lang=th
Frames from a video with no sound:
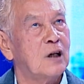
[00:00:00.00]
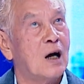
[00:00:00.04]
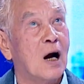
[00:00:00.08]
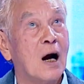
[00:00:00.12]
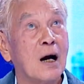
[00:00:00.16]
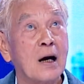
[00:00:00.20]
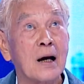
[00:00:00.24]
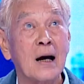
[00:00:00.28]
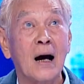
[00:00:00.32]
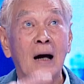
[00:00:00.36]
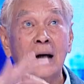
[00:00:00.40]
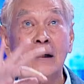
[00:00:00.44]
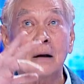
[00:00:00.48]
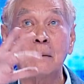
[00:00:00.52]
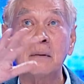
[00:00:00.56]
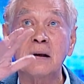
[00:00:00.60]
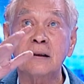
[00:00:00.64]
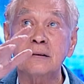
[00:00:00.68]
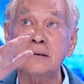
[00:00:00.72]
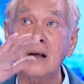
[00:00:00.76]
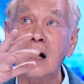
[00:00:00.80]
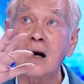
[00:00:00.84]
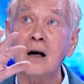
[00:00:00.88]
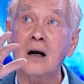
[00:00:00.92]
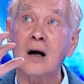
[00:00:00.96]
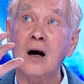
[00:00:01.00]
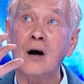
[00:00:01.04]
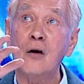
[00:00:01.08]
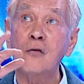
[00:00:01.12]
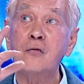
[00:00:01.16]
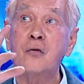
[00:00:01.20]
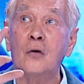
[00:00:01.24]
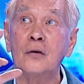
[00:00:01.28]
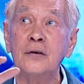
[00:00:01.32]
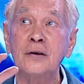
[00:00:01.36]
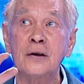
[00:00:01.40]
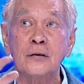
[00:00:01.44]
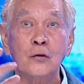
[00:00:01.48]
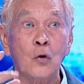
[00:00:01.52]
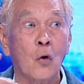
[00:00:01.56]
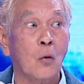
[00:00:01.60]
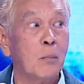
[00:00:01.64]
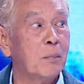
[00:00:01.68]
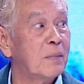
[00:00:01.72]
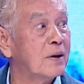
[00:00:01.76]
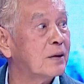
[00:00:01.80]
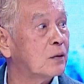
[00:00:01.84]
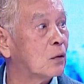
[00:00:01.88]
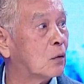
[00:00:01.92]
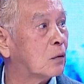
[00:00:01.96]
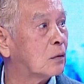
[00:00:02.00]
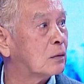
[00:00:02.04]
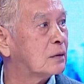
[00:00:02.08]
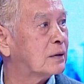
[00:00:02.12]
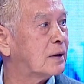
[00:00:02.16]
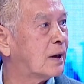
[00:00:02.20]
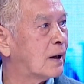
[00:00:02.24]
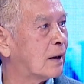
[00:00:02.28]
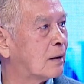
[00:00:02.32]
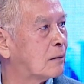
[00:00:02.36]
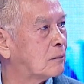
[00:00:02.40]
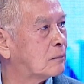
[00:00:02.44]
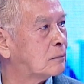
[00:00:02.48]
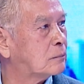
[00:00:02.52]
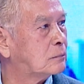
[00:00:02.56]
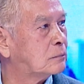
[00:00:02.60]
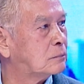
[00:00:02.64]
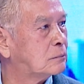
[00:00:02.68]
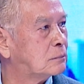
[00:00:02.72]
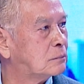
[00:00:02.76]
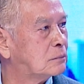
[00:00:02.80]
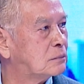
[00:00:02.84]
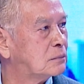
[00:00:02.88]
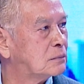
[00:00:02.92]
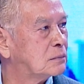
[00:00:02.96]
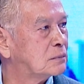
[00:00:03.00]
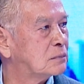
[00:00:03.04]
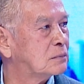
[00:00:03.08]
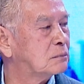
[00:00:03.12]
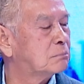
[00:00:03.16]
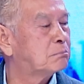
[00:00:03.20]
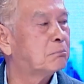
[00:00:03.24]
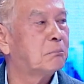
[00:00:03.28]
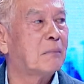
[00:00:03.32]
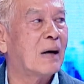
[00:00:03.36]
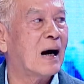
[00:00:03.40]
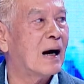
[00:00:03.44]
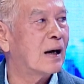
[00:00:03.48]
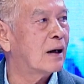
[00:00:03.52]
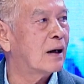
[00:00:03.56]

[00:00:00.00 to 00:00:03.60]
อากาศกำลังตั้งเขาฝนจะตกไม่ตกเนี่ย มาละ มา